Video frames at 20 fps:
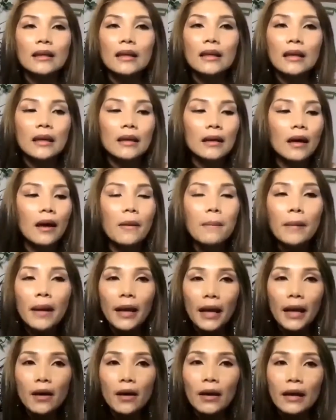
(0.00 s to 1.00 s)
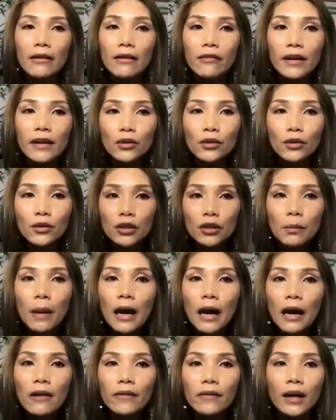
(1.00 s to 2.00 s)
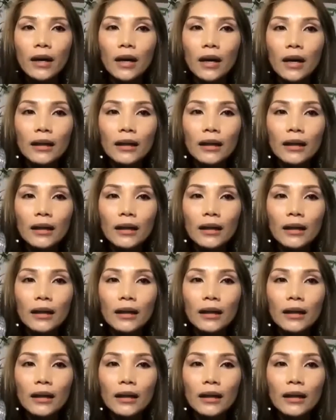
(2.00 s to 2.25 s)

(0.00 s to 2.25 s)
thì ở Mỹ gọi là Facial Spa và ở